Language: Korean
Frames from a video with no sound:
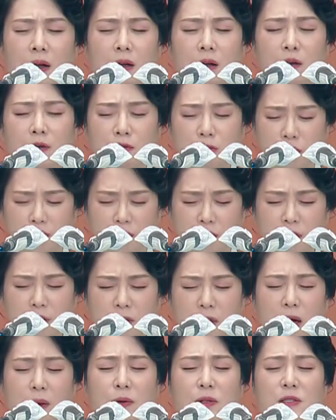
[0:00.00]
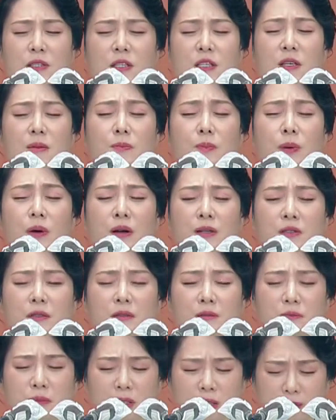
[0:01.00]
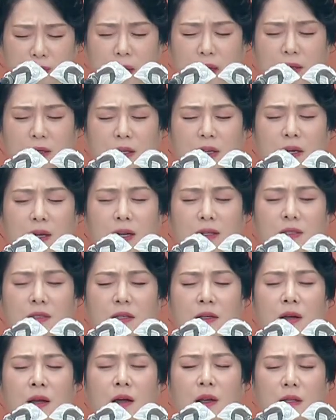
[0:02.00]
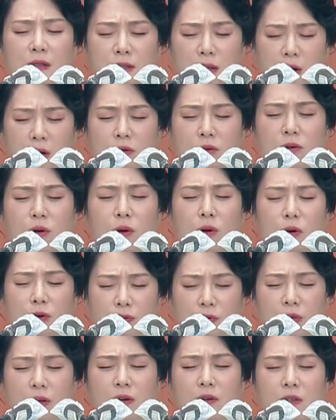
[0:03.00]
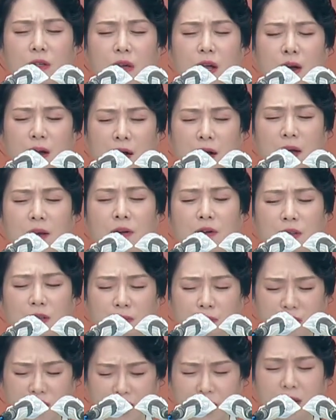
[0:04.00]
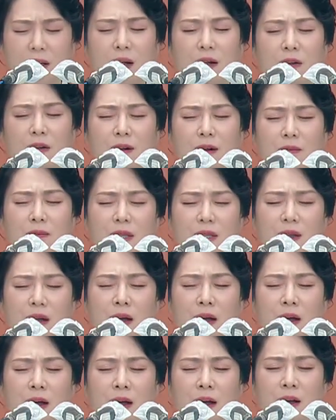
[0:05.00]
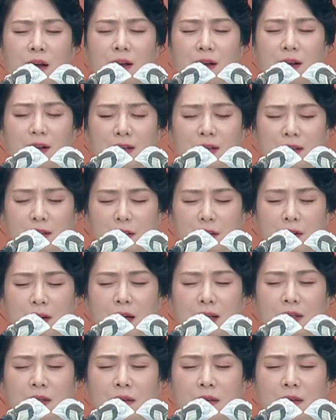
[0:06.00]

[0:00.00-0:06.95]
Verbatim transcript: 우리는 아버지 기뻐하시는 믿음에 이르기까지 영으로 온 영을 향하여 힘차게 달려갑니다. 이러한